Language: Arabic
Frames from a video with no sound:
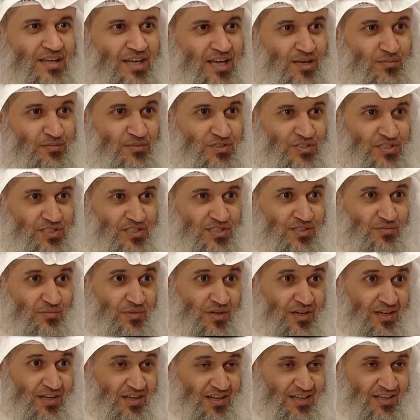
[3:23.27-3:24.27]
أمشي
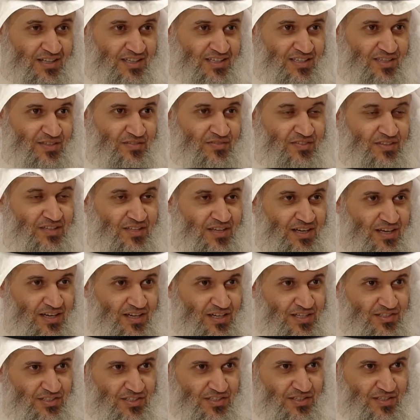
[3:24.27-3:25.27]
مع أخي في
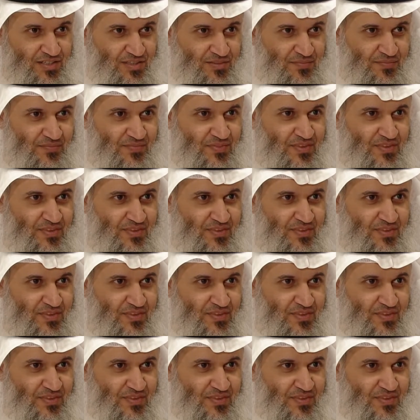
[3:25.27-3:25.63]
حاجة